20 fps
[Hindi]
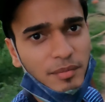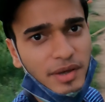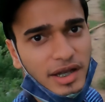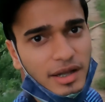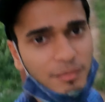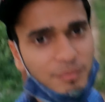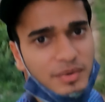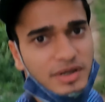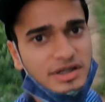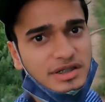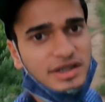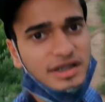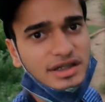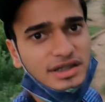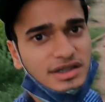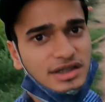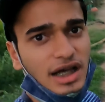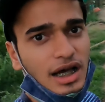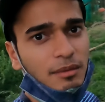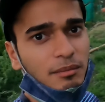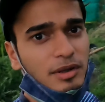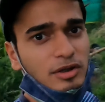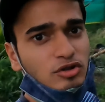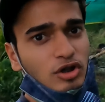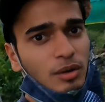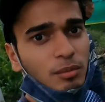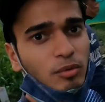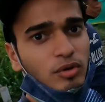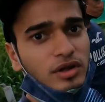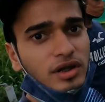मेरे पीछे सामने
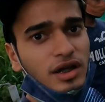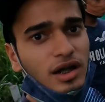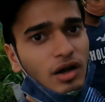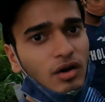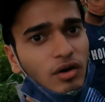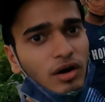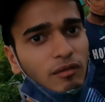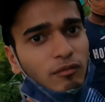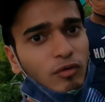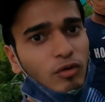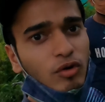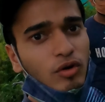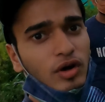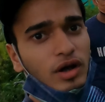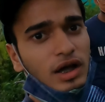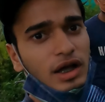जो आपको दिख रहा होगा वो